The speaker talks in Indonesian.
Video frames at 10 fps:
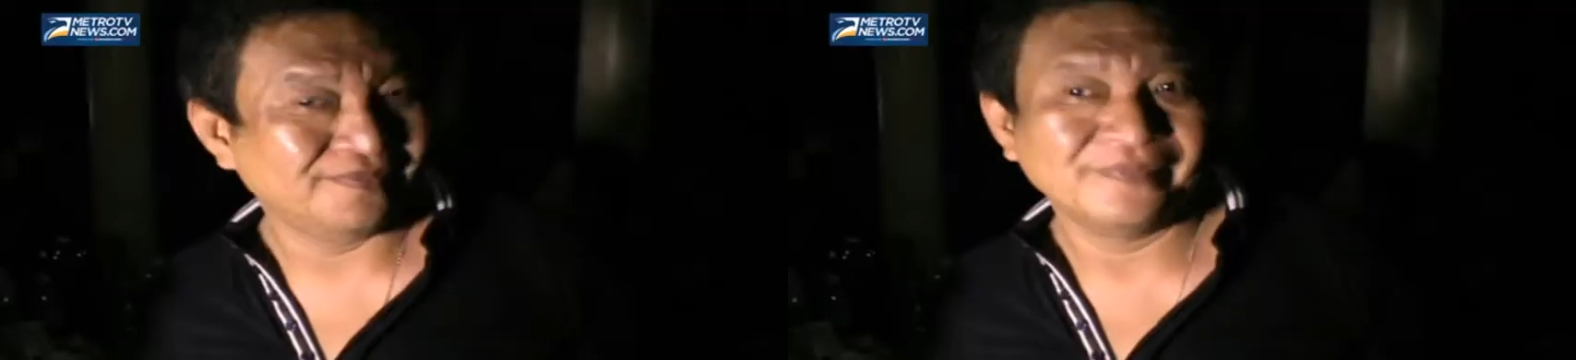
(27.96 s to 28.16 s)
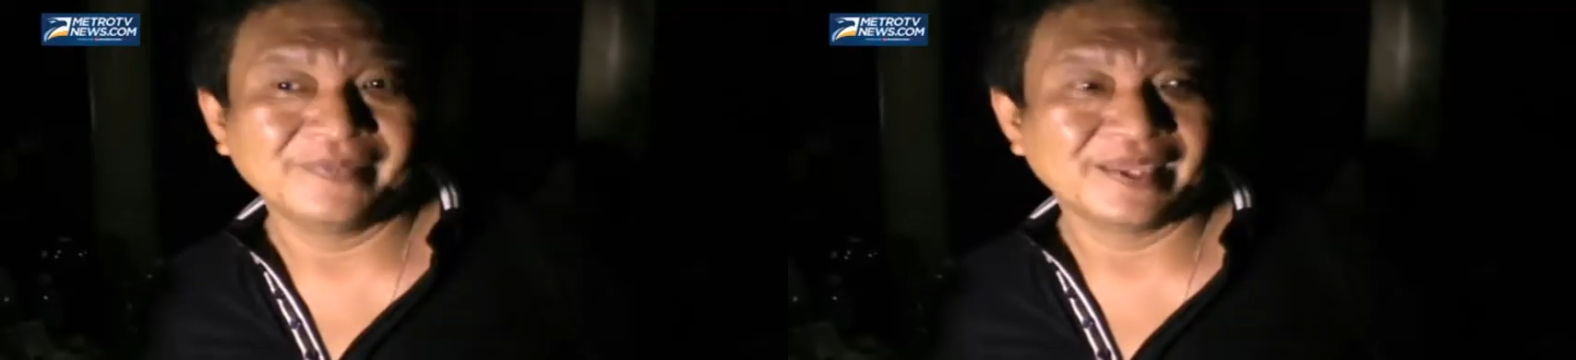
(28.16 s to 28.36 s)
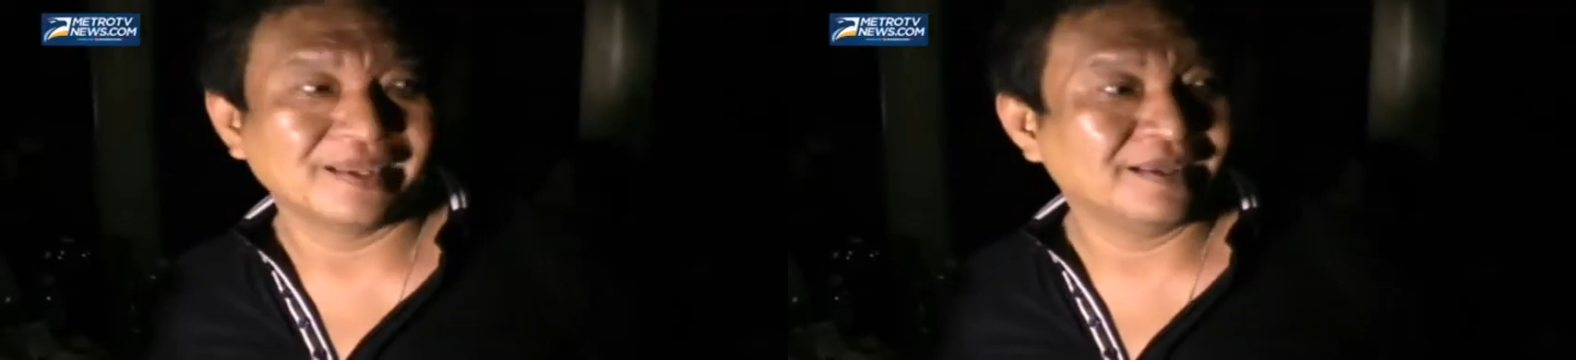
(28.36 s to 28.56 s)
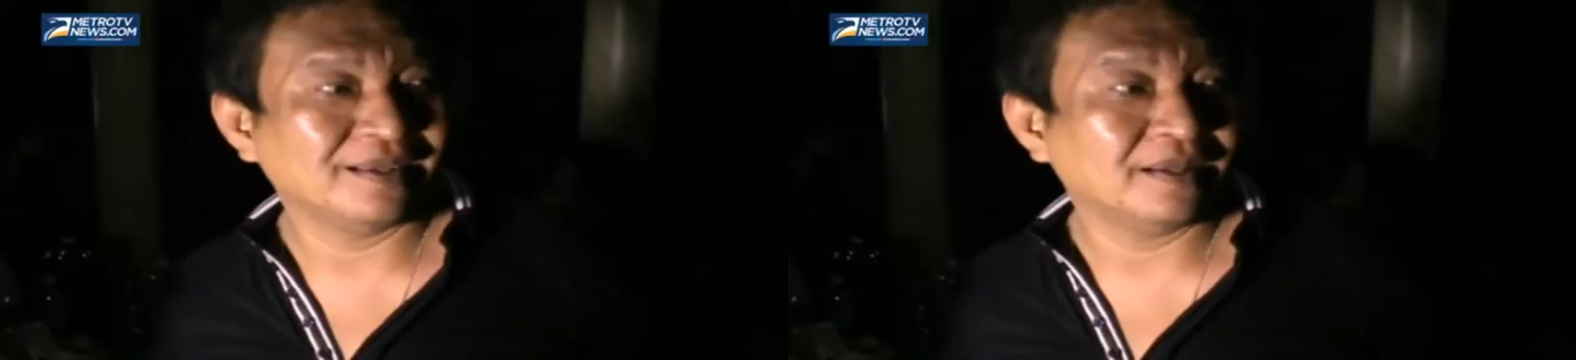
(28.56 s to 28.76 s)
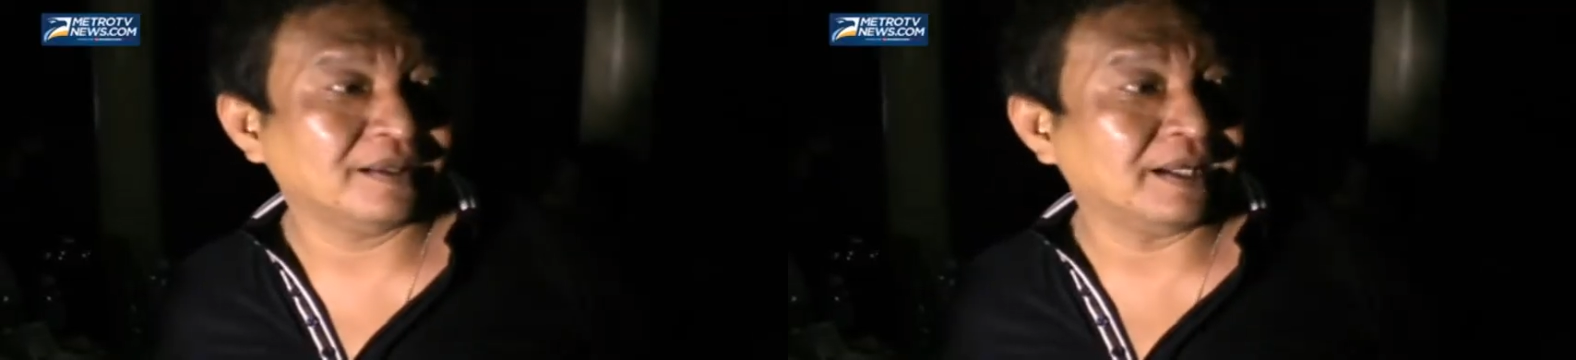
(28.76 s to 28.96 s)
Tidak sampai ke sana
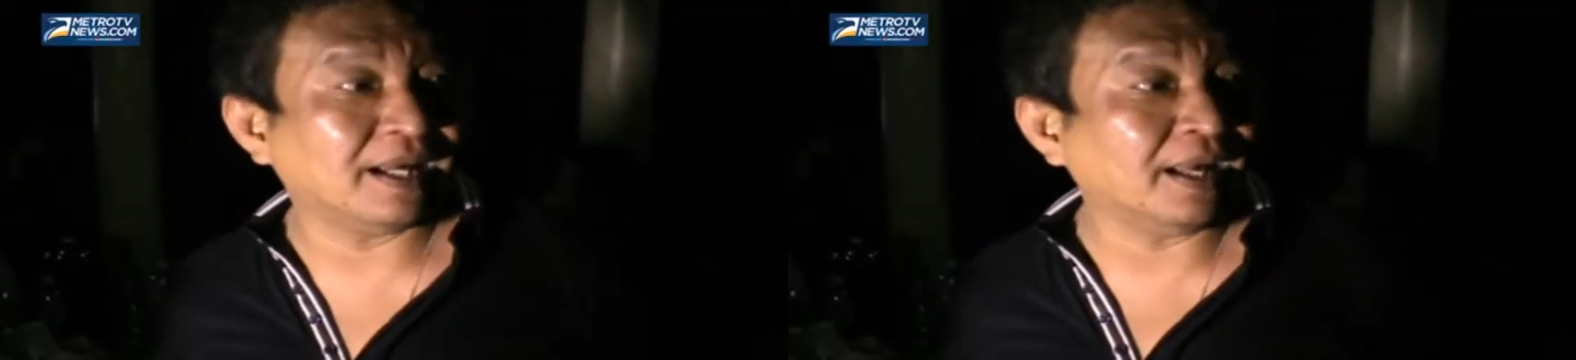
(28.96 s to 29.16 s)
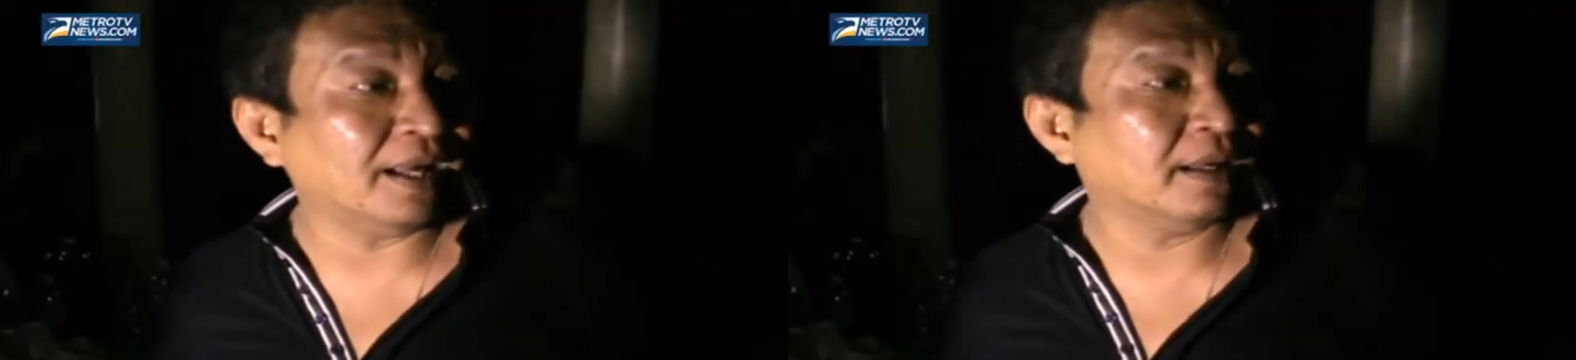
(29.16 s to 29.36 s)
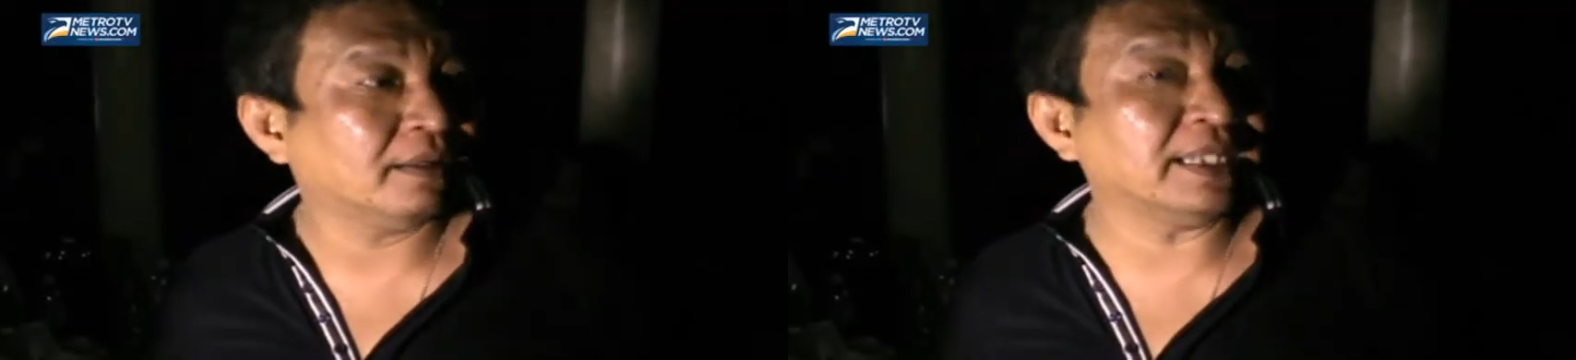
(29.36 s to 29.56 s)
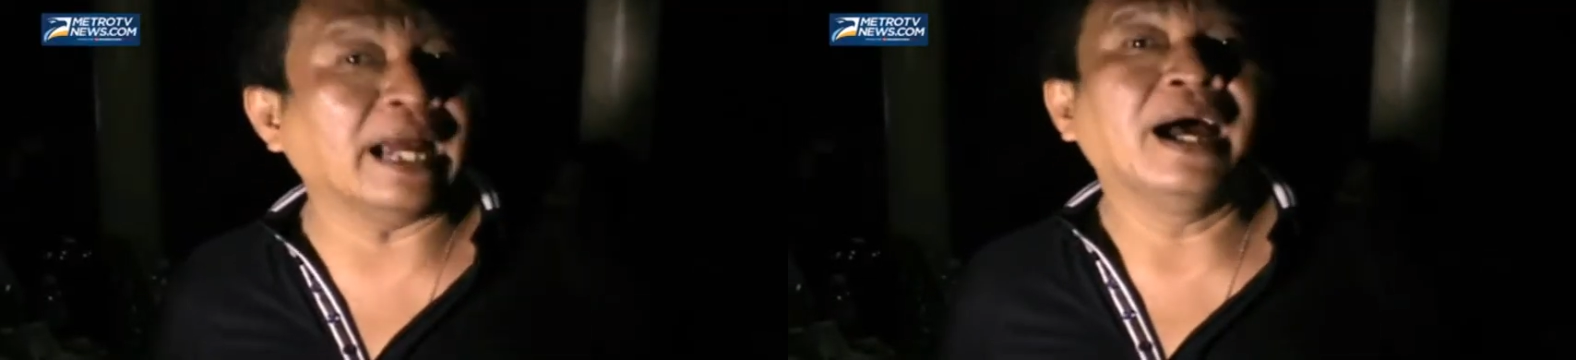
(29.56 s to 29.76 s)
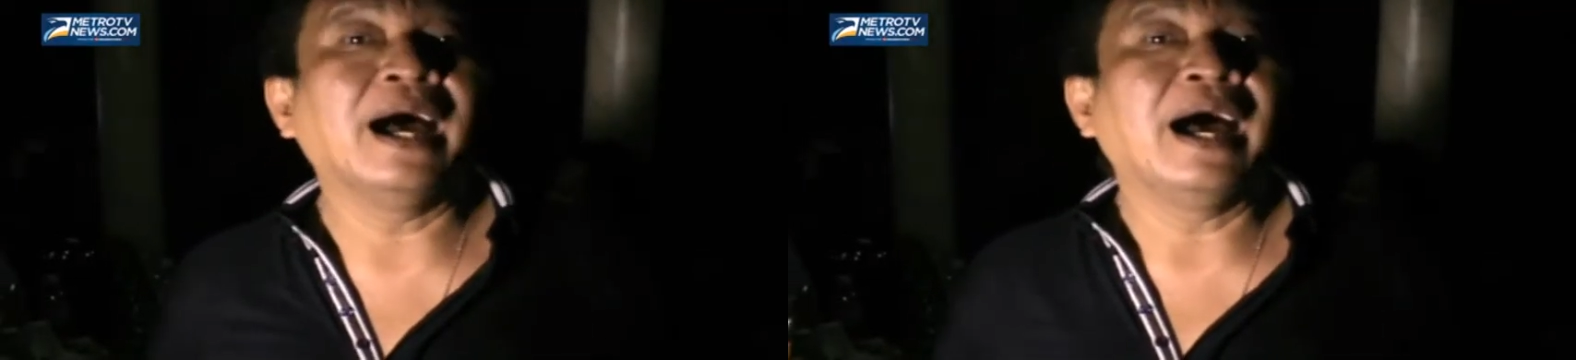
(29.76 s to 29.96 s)
berarti. Ha? Tidak sampai
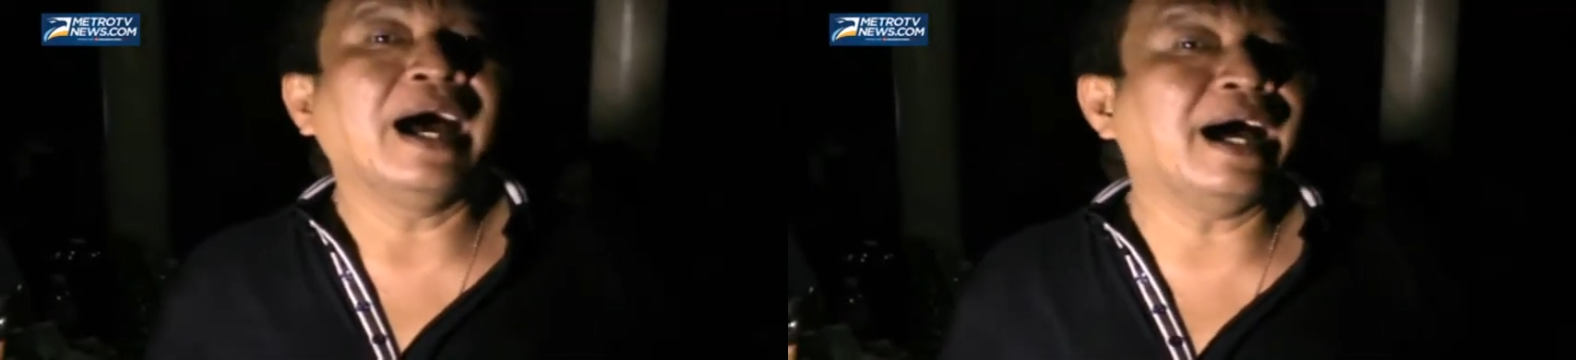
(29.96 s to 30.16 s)
ya, ke sana ya.